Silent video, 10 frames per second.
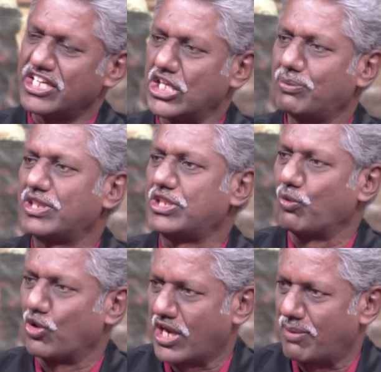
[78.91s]
இருபத்தி
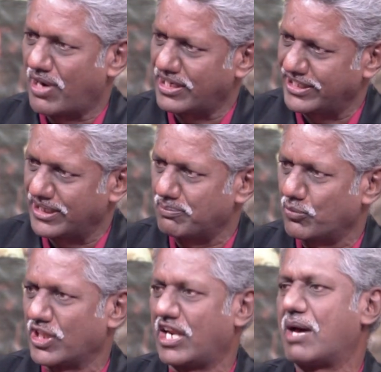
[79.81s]
ஓராம் ஆண்டின்
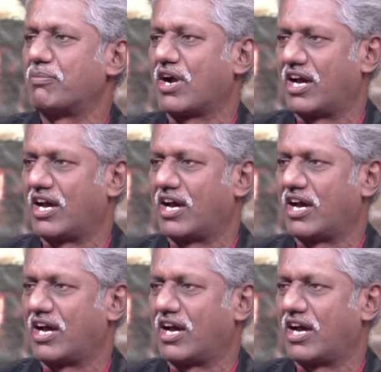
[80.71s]
முதலாம்